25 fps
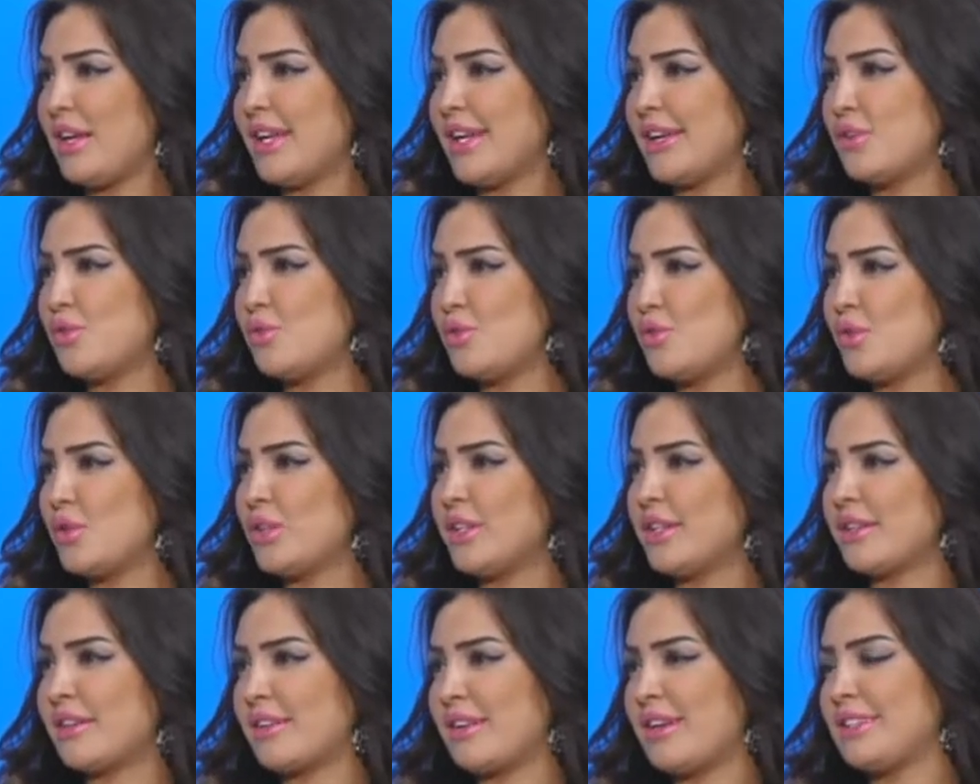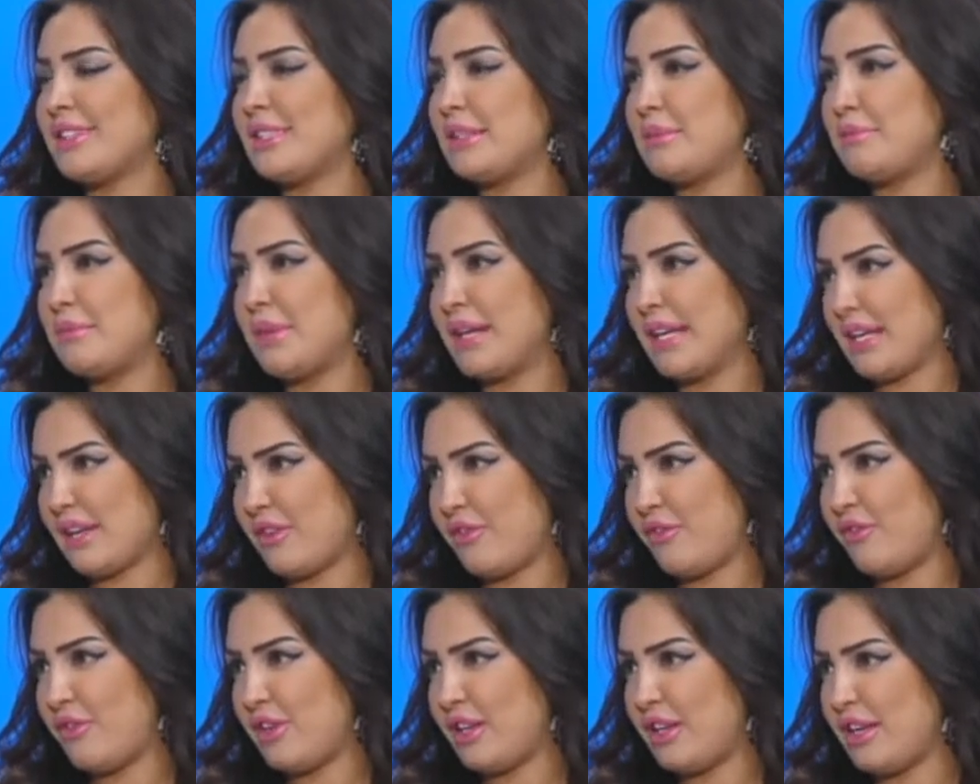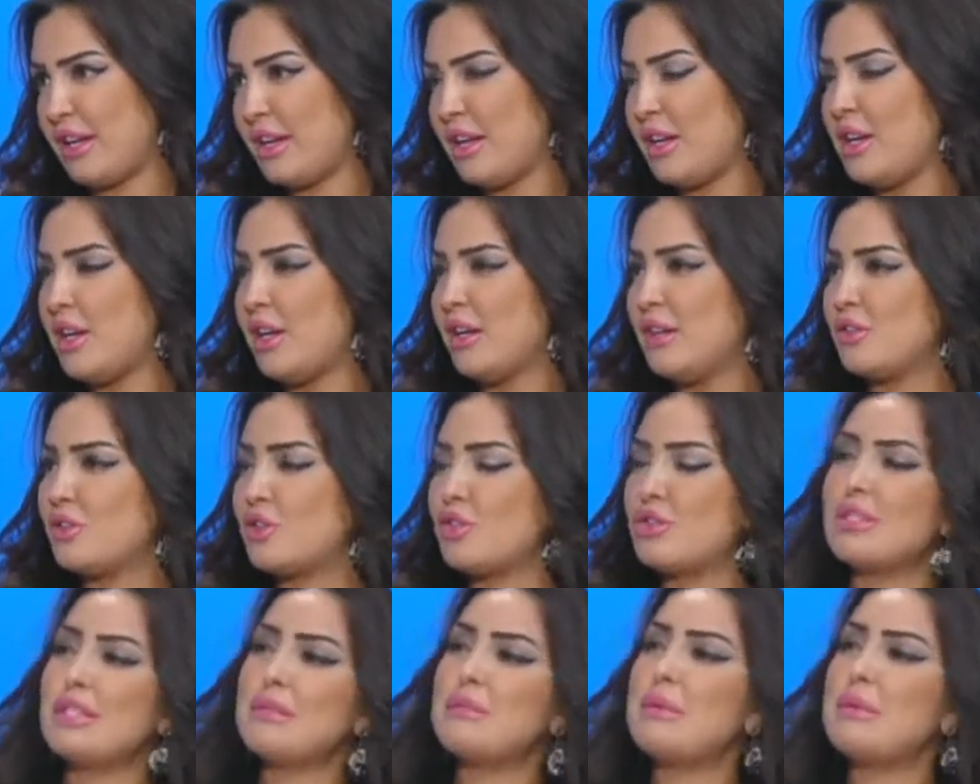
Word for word: يقولون الراتب ما يكفينا شو